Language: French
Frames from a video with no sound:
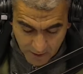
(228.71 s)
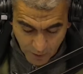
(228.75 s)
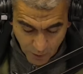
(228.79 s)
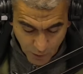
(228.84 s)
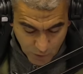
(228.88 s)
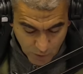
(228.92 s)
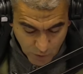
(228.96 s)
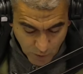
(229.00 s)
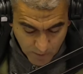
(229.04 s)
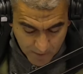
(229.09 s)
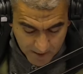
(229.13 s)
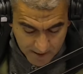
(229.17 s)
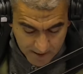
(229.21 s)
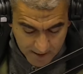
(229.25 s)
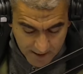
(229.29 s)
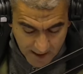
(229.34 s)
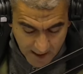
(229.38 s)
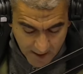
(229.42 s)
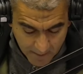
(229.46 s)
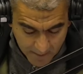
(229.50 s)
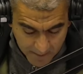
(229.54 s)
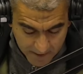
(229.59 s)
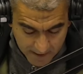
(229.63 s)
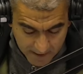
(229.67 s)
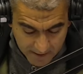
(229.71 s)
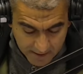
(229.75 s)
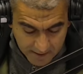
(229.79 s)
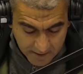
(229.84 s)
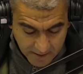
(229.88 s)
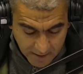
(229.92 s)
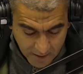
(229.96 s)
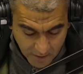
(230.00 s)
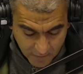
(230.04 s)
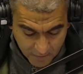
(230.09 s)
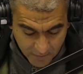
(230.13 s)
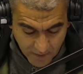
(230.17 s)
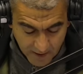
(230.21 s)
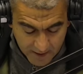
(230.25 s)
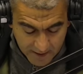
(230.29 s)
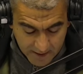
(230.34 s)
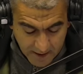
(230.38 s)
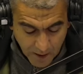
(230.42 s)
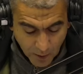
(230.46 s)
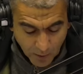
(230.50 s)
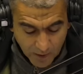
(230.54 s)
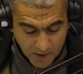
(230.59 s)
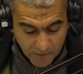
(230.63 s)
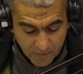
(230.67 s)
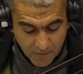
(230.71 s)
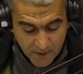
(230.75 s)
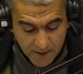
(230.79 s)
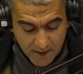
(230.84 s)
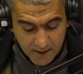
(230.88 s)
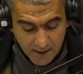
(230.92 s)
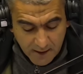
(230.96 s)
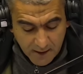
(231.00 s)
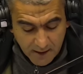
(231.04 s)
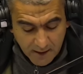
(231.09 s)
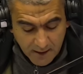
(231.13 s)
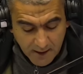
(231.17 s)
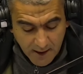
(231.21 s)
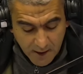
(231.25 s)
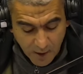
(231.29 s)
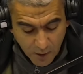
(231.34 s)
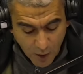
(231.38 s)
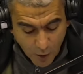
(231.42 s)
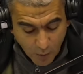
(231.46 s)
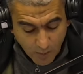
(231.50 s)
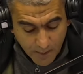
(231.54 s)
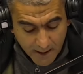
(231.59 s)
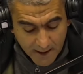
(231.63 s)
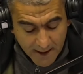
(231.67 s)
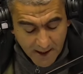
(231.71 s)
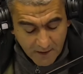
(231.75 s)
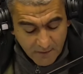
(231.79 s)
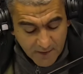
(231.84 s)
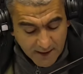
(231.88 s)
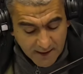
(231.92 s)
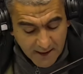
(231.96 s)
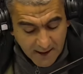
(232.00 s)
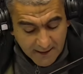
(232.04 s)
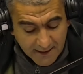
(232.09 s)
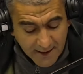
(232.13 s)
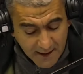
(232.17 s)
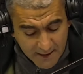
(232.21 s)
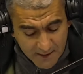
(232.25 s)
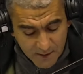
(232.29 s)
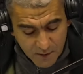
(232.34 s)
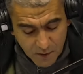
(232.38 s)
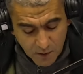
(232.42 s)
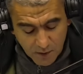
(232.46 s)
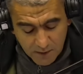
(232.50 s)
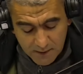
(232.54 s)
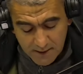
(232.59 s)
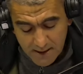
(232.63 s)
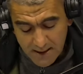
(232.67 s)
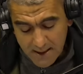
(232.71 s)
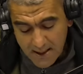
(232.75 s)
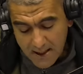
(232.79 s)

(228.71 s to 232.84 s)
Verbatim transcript: Le sommet a pris fin hier en effet à Kampala avec un accent